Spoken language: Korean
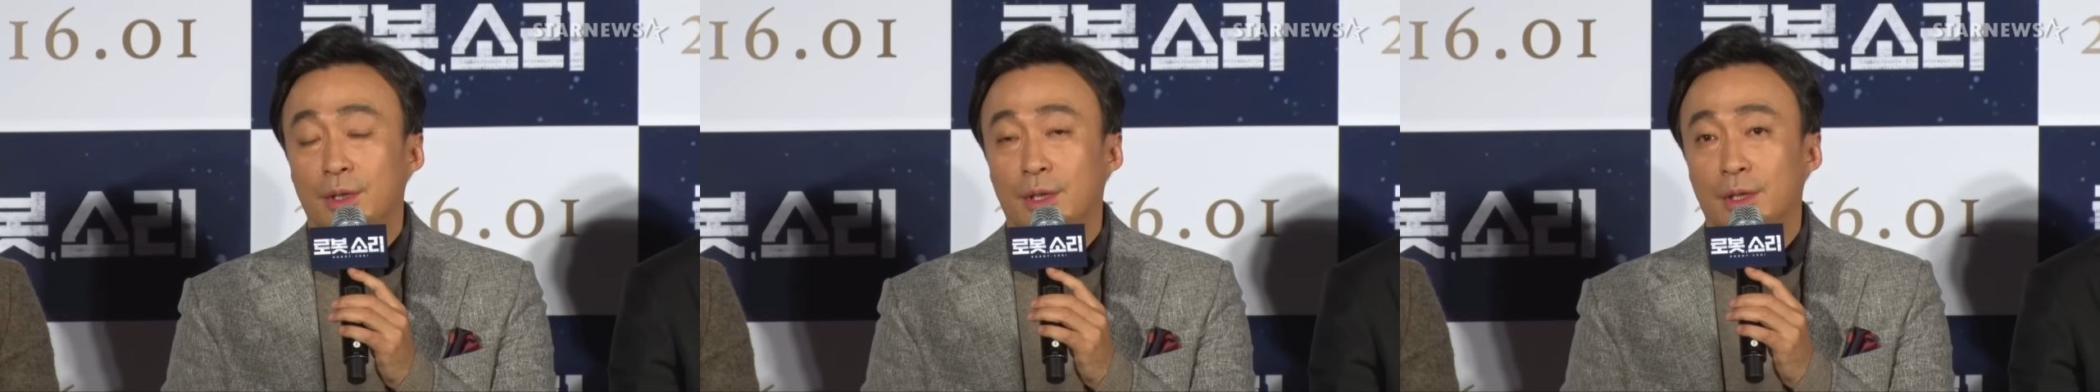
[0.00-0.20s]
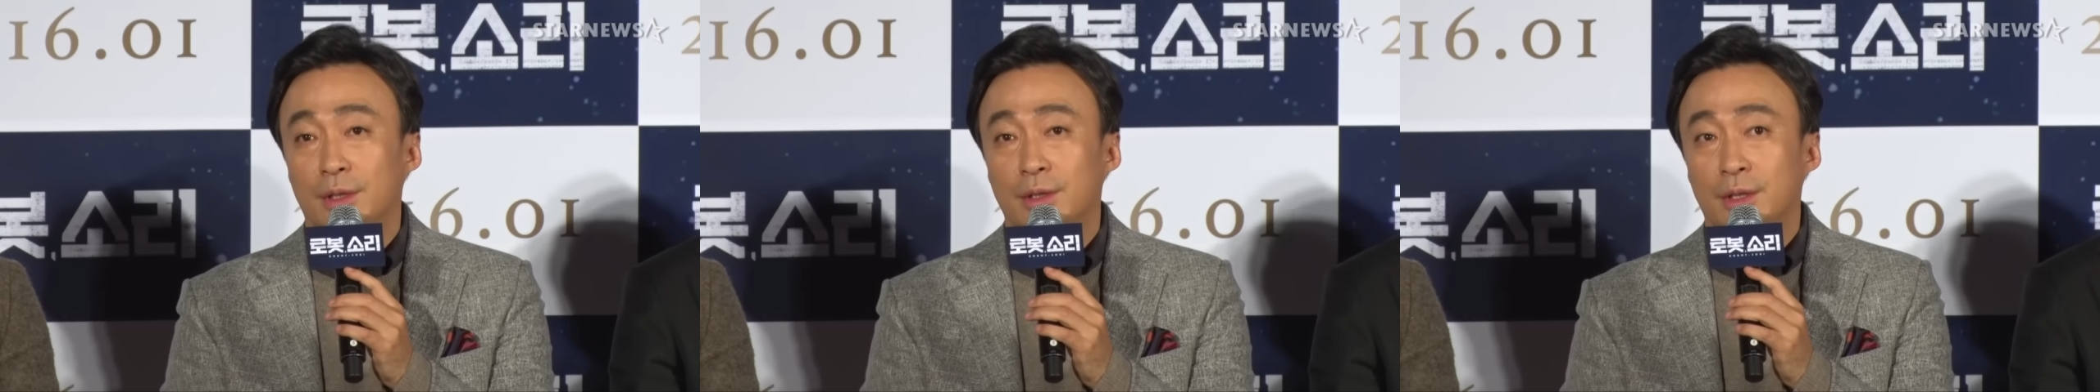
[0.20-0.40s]

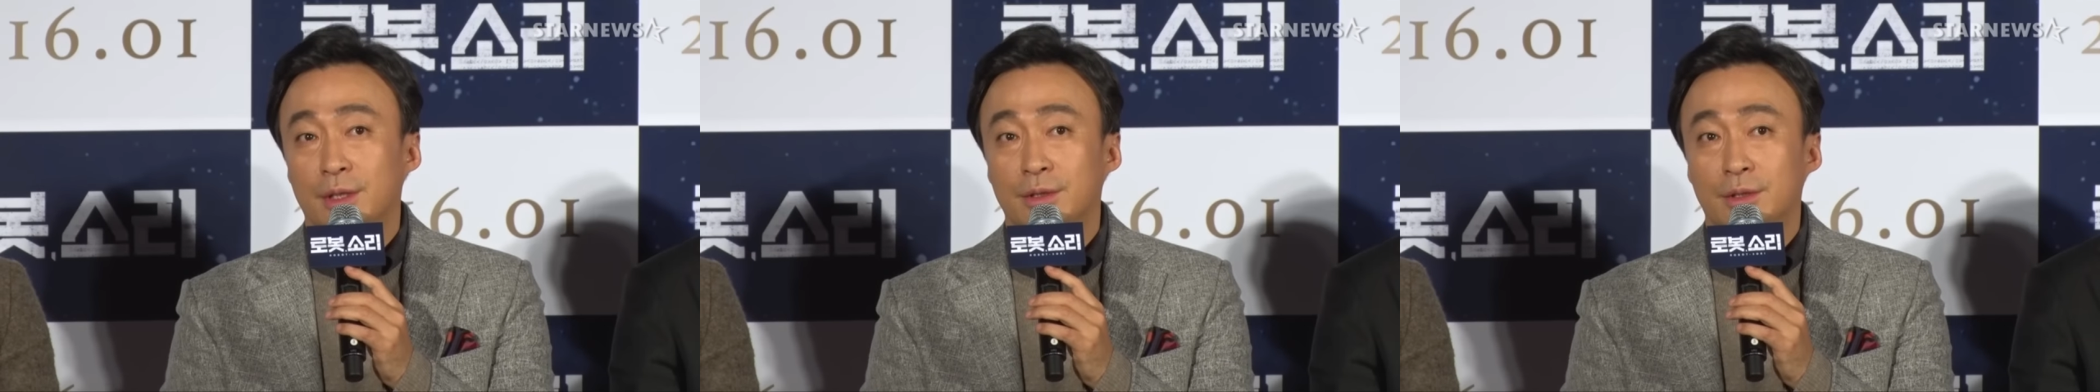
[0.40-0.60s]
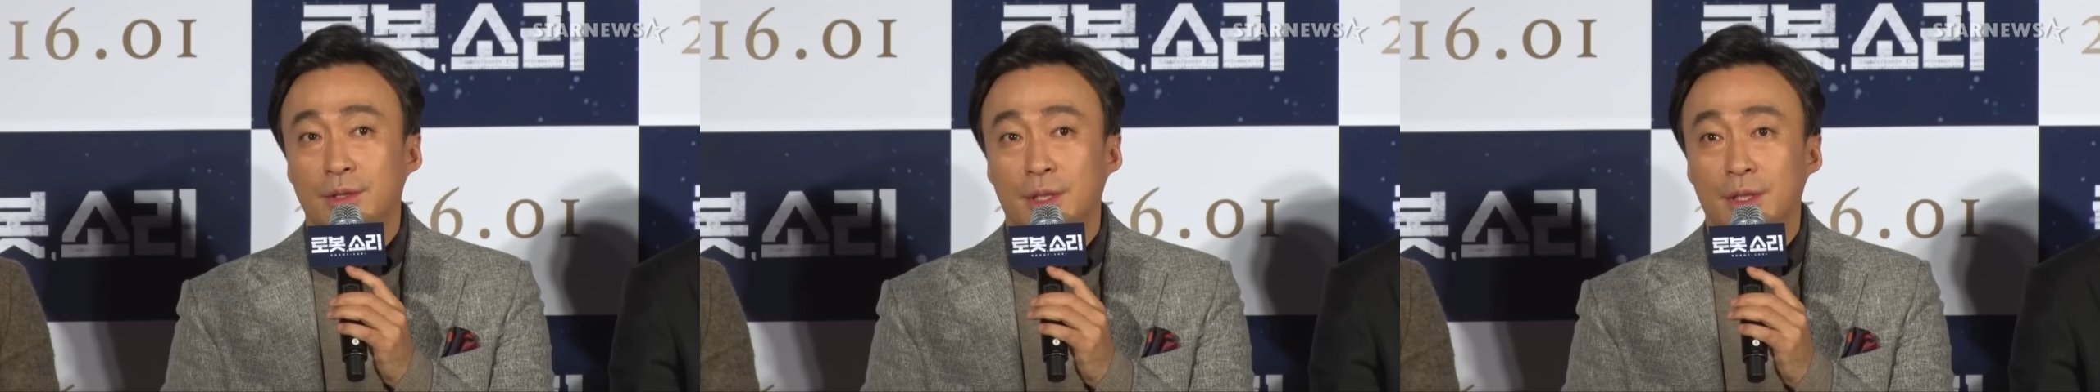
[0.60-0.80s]
예,
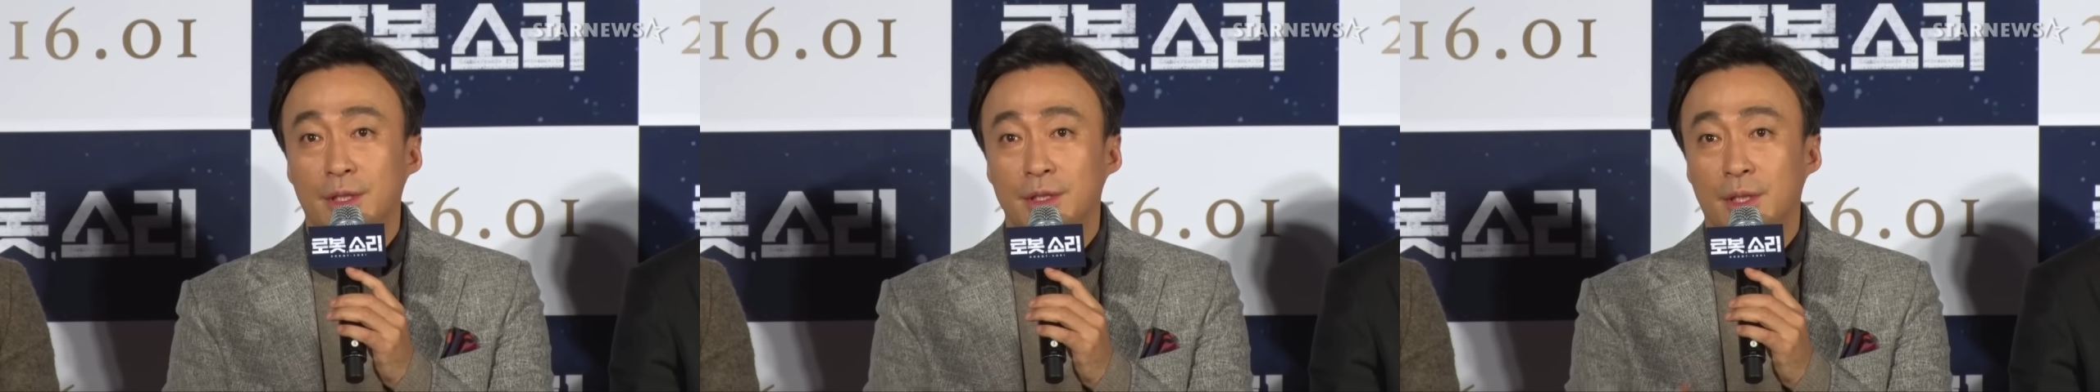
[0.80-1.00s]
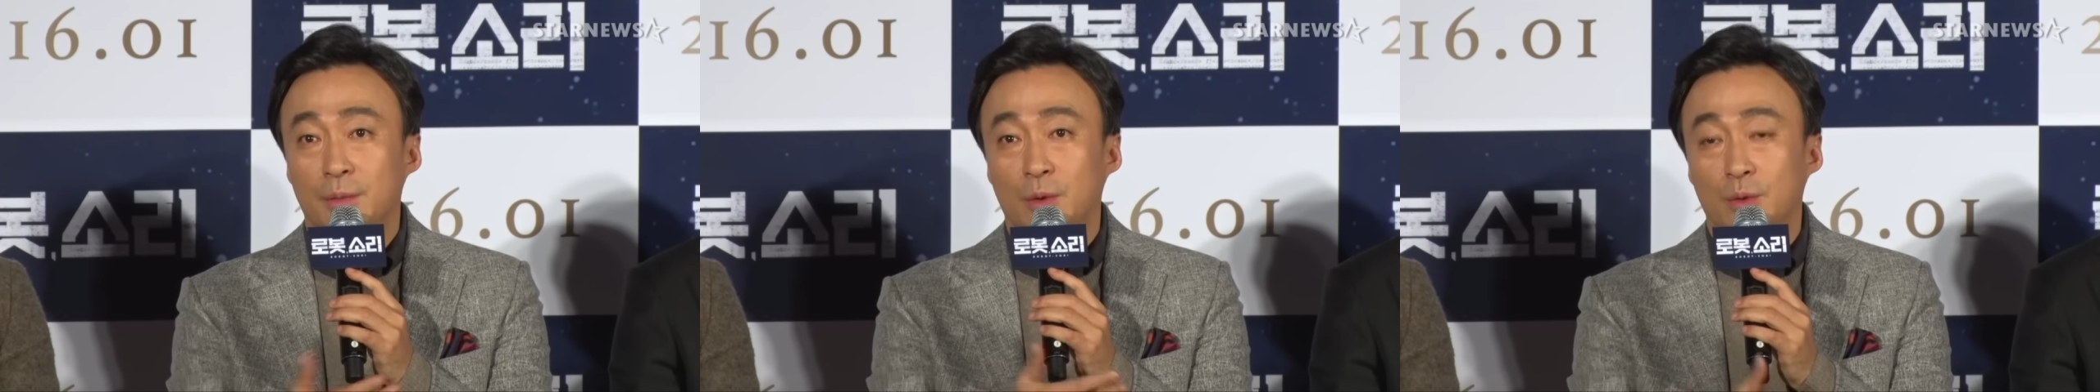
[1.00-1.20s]
그래서
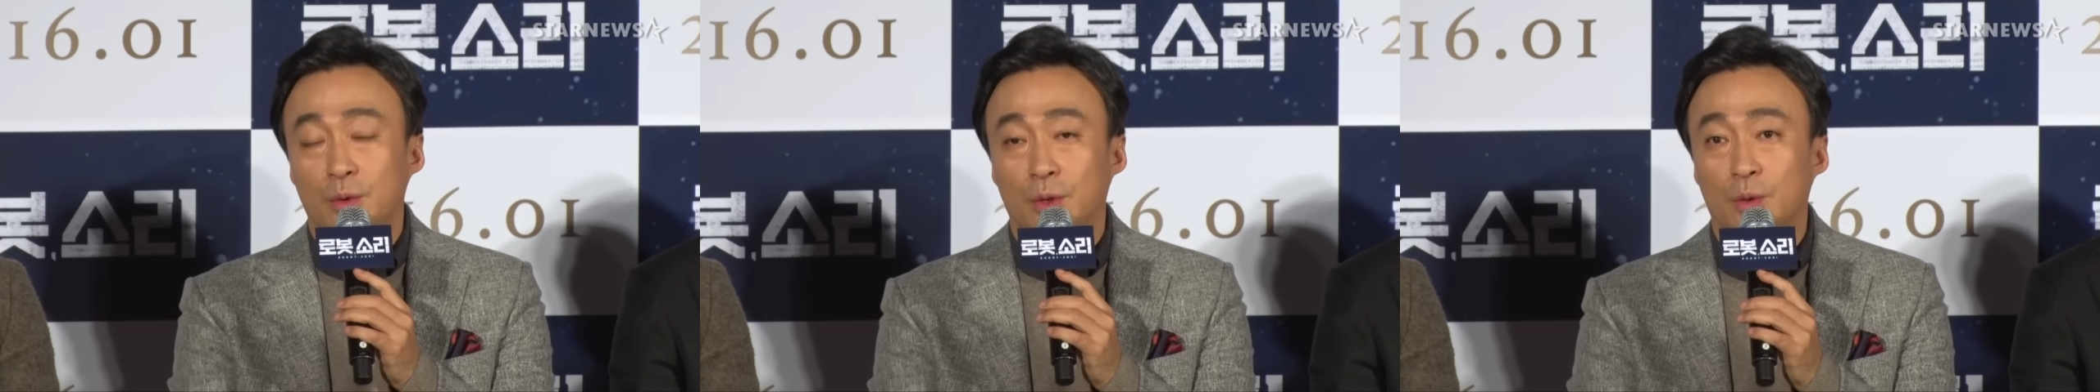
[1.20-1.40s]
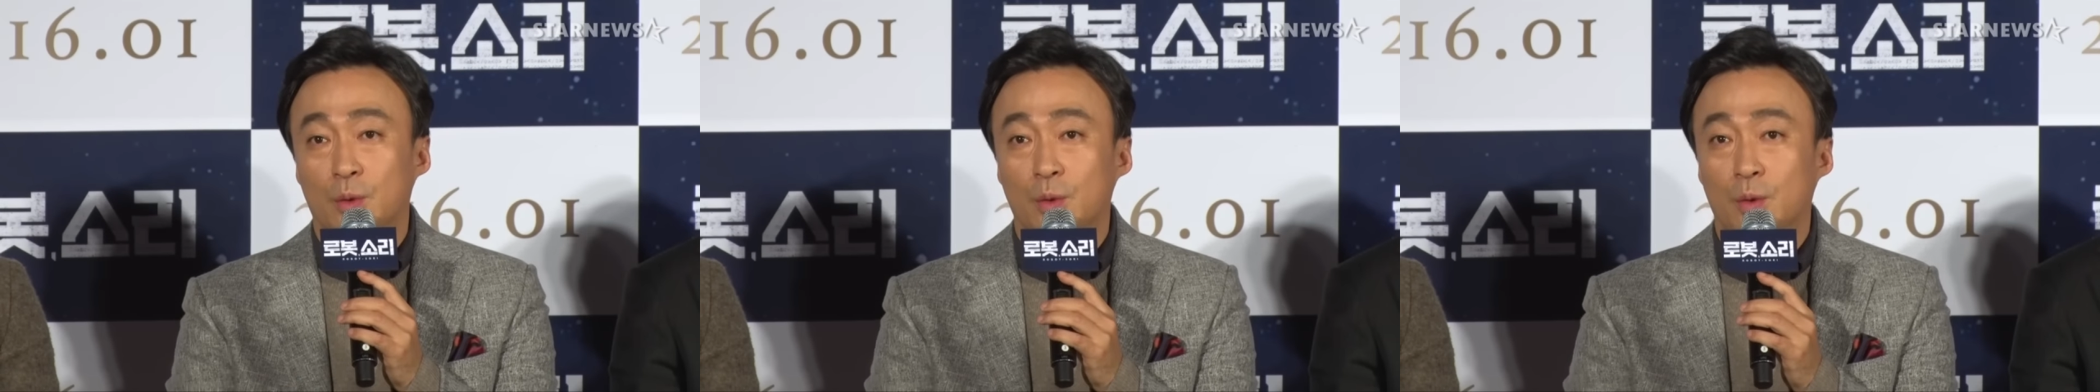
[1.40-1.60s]
생긴
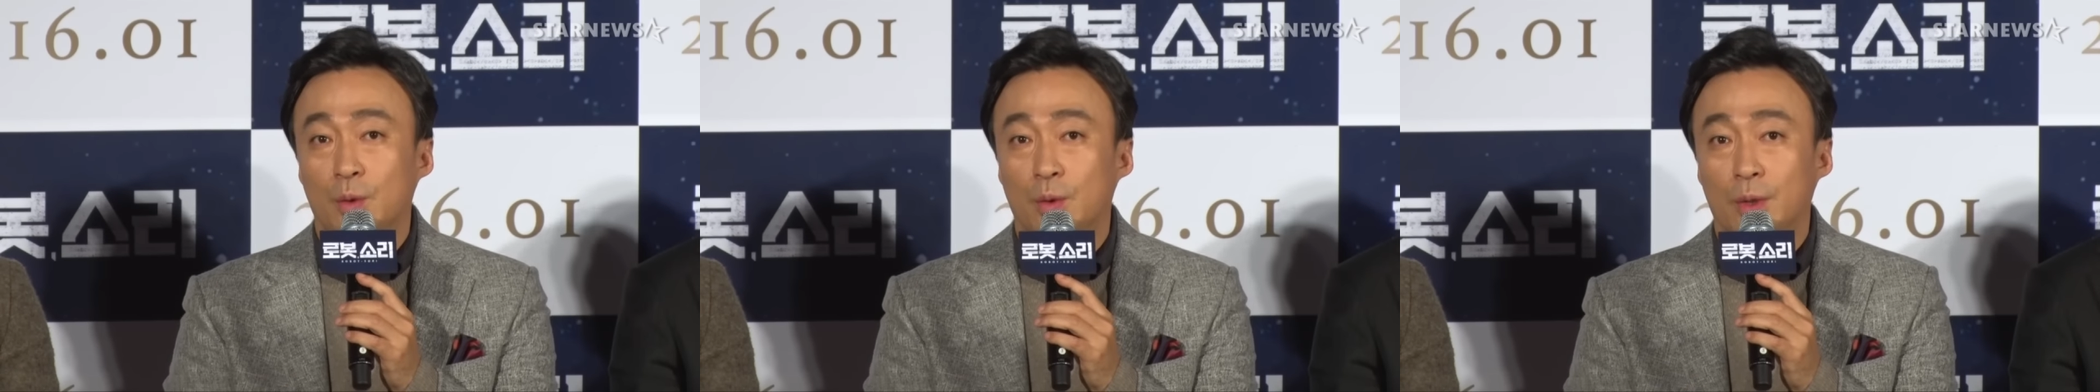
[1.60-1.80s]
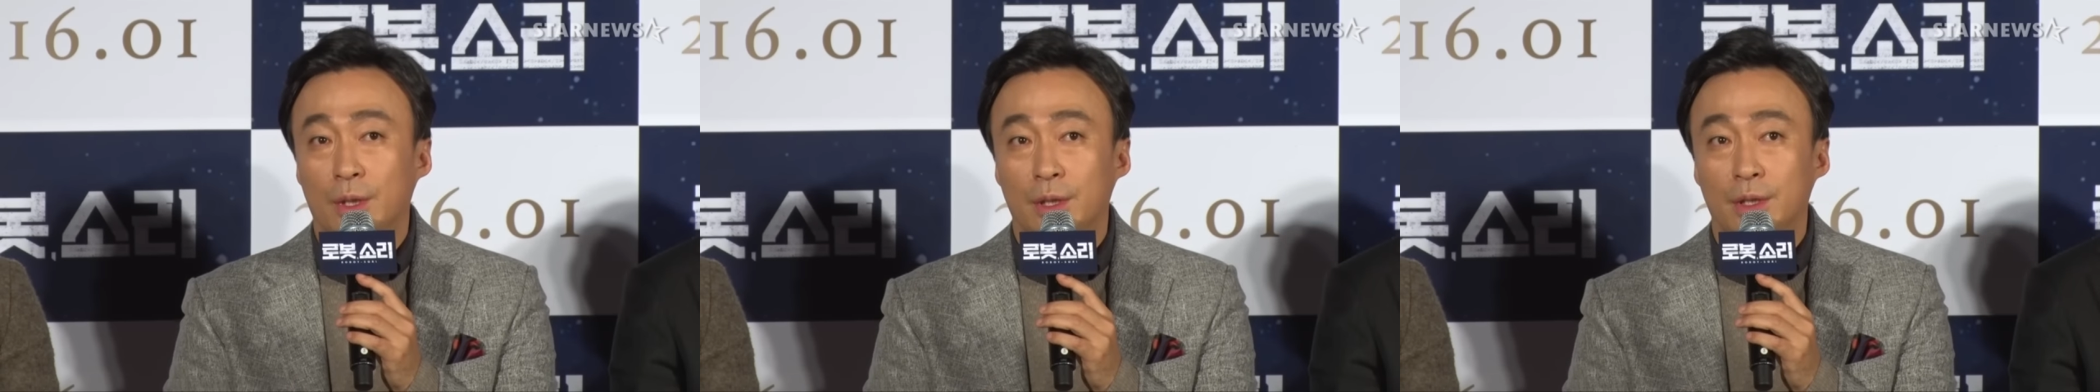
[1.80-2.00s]
장면도 있고